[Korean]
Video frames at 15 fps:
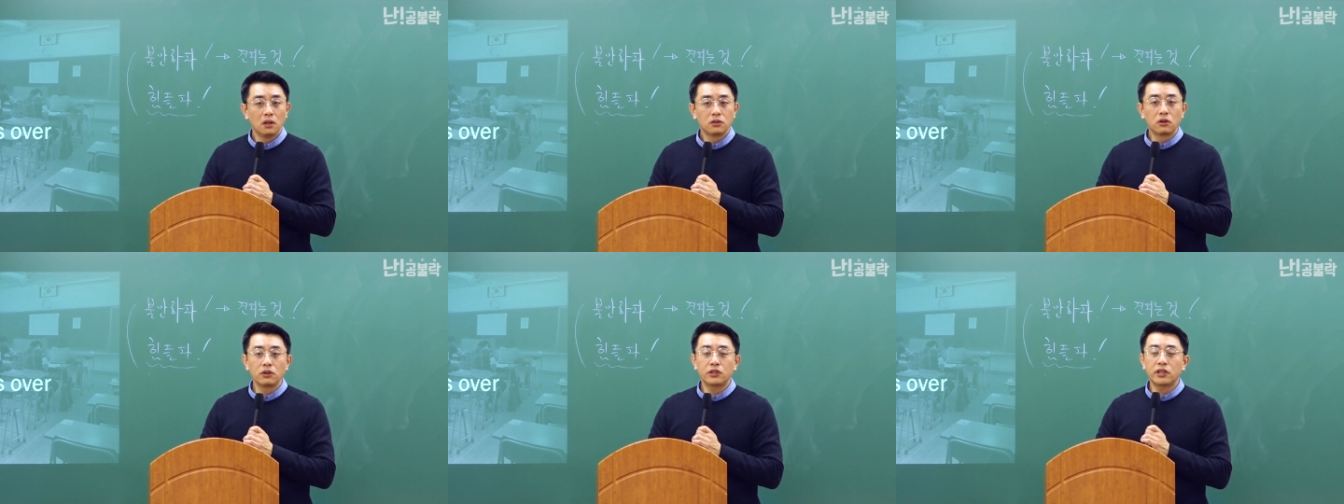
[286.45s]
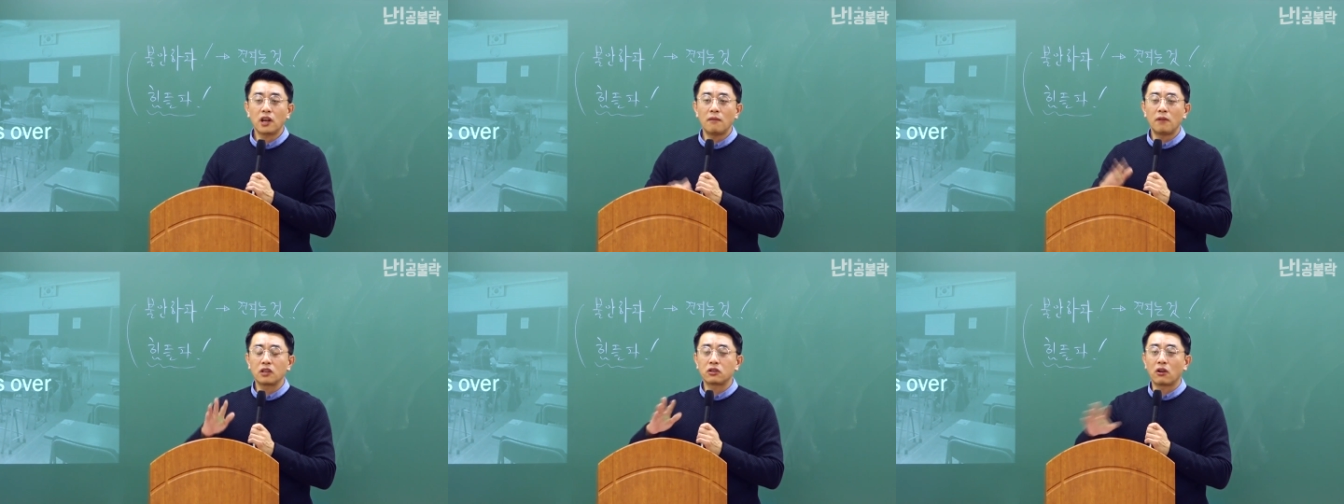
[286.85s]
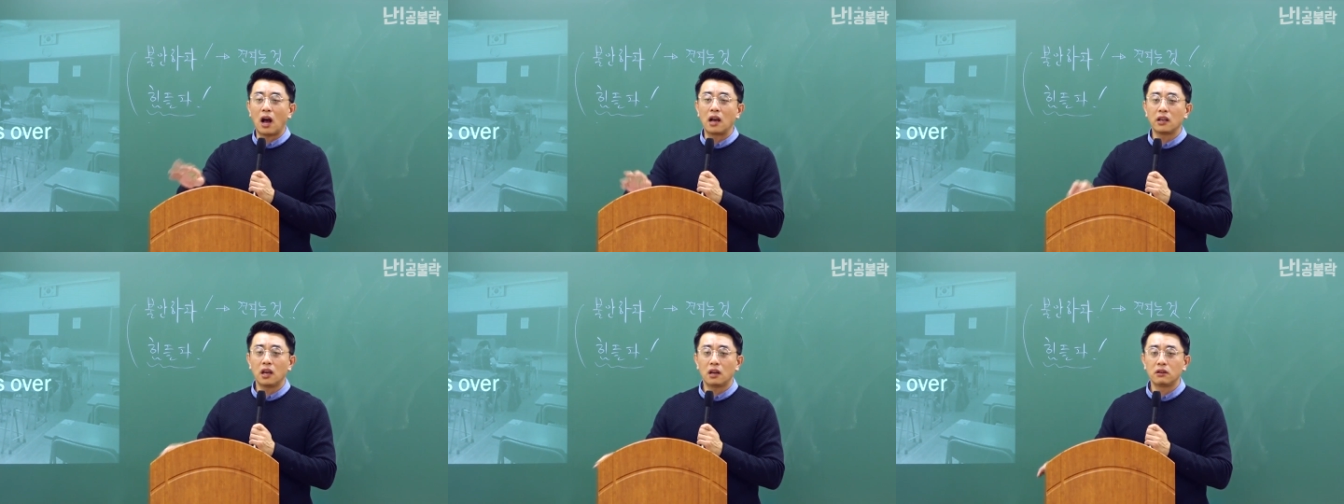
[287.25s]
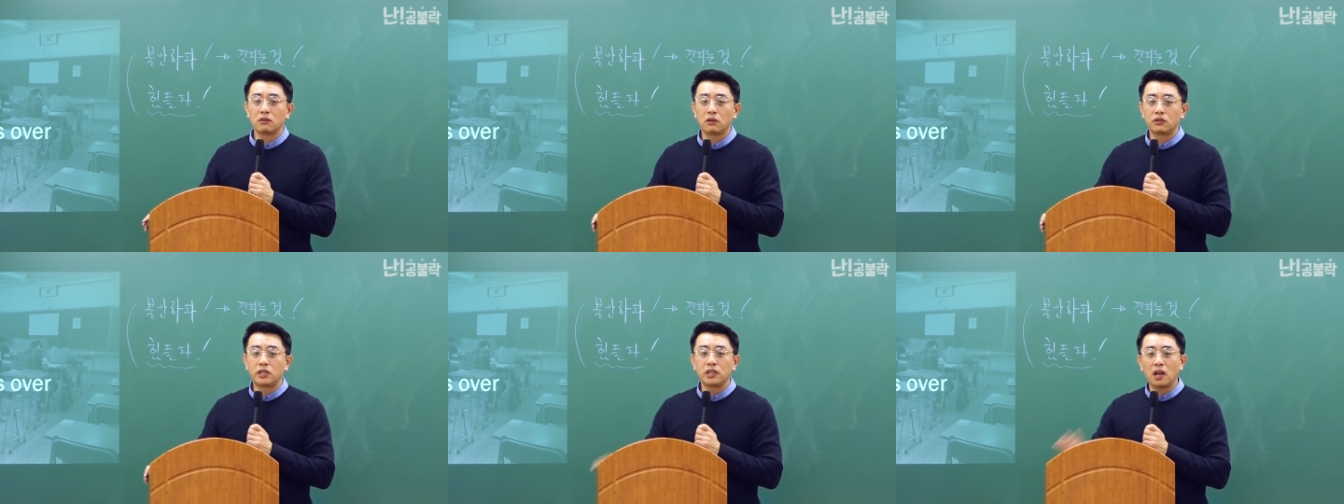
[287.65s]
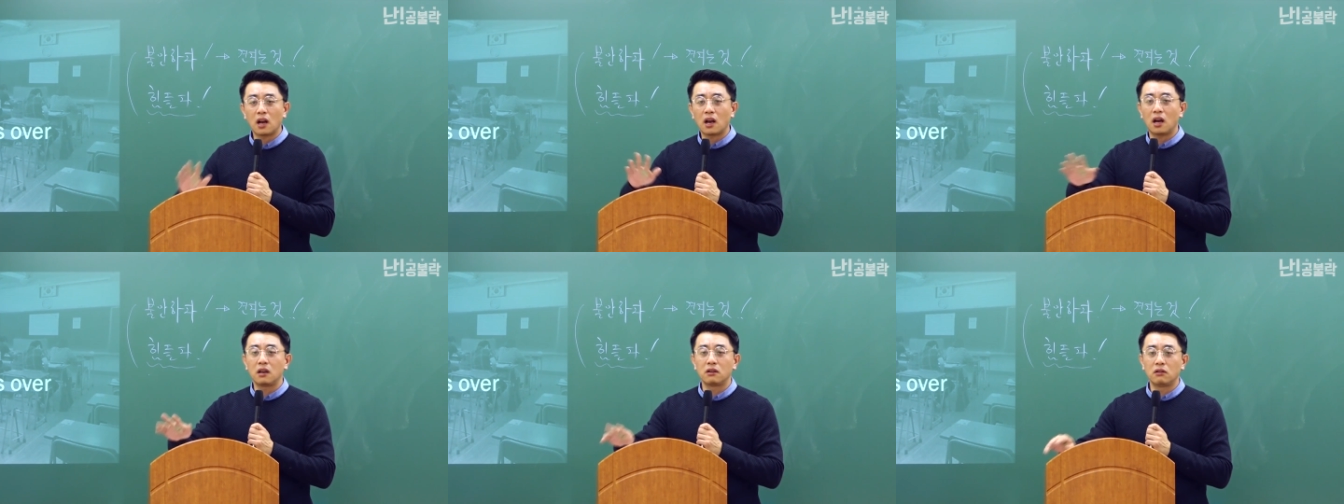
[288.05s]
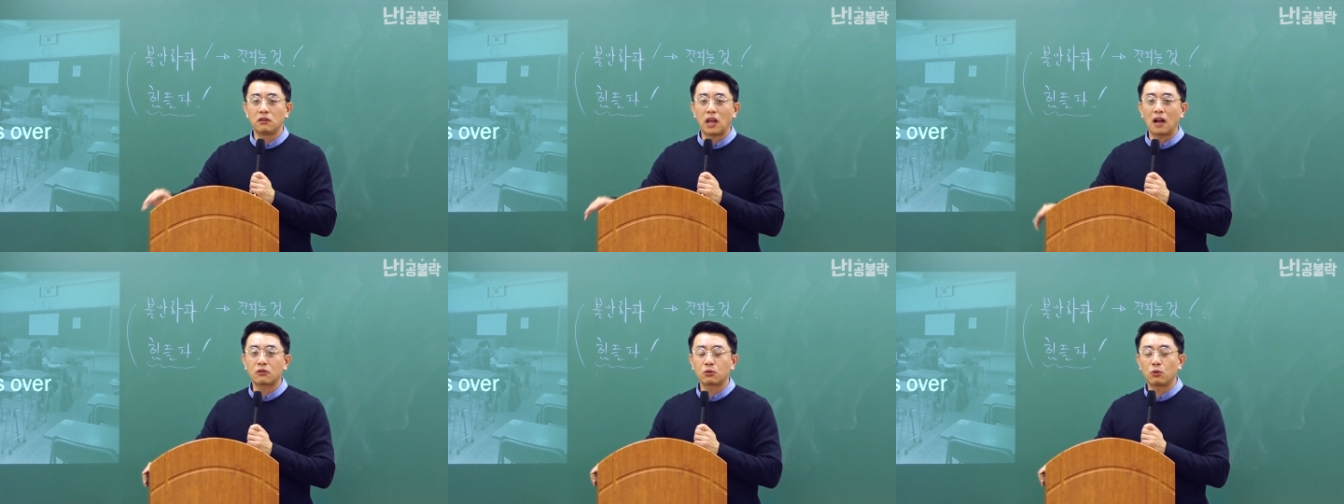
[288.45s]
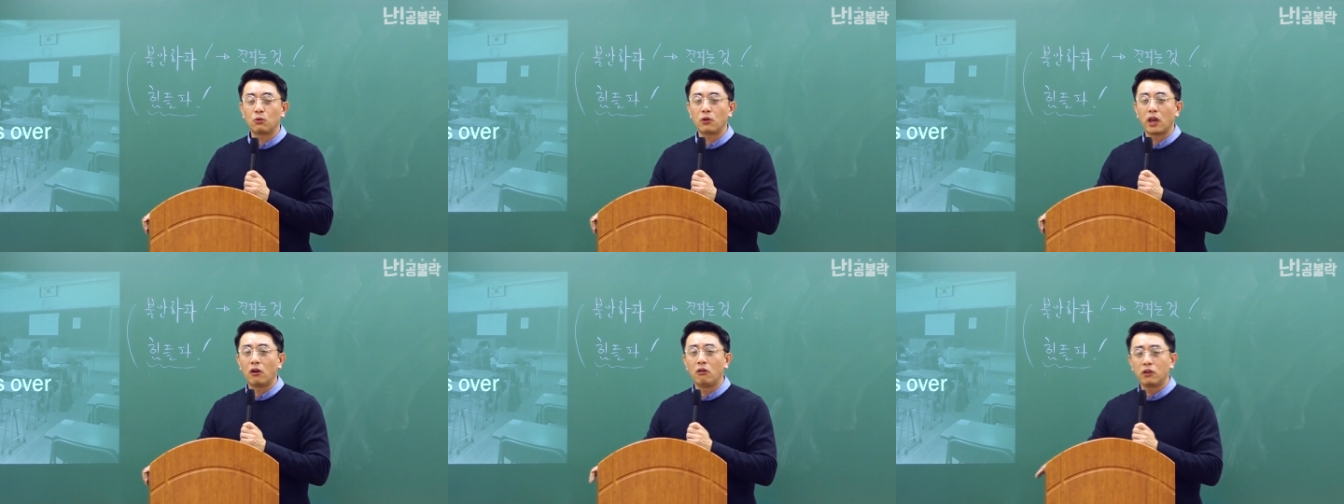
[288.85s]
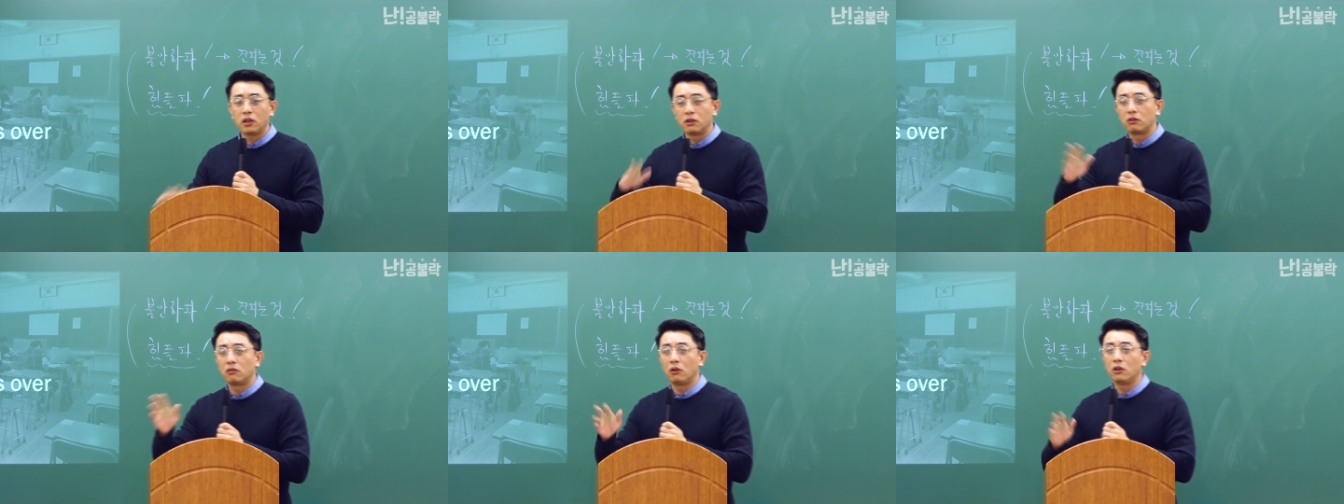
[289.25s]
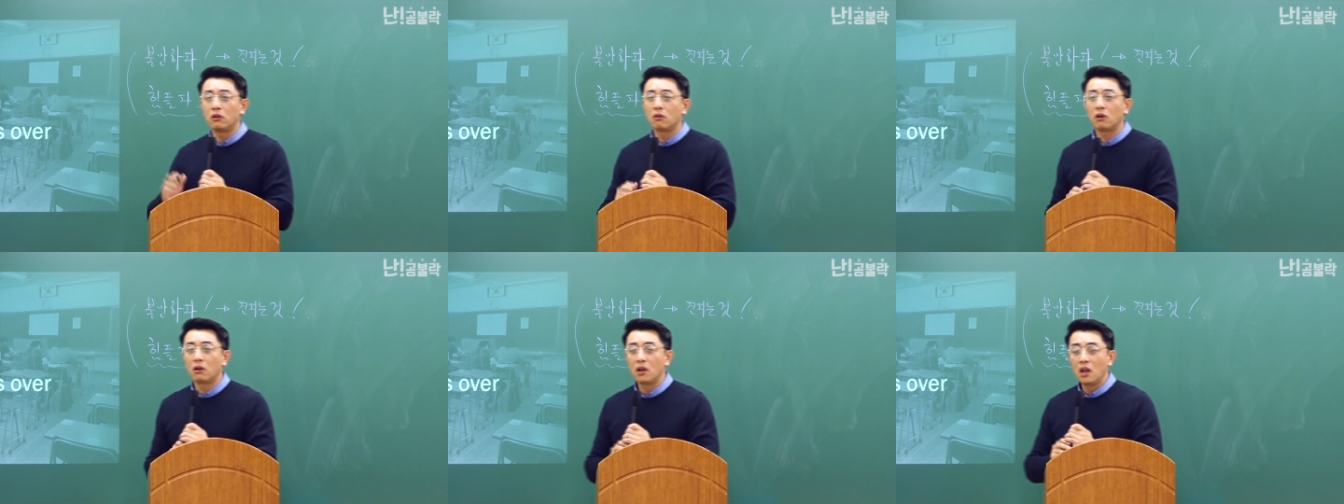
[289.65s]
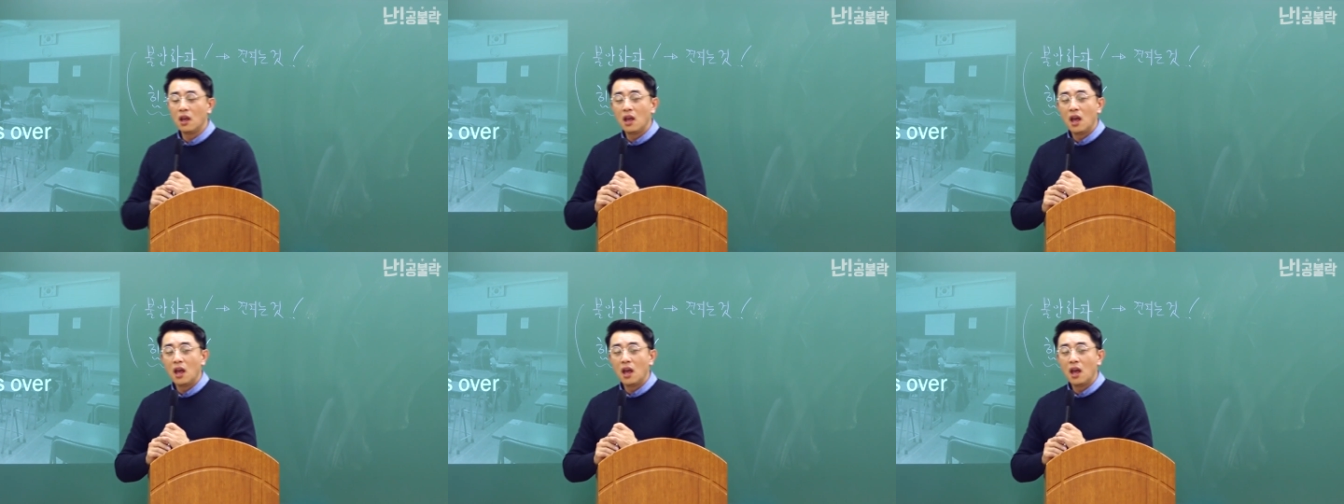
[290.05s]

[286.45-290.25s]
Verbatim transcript: 저는 시간 맞춰 강의하는 거, 지각하는 거, 약속에 어기는 거, 이런 거,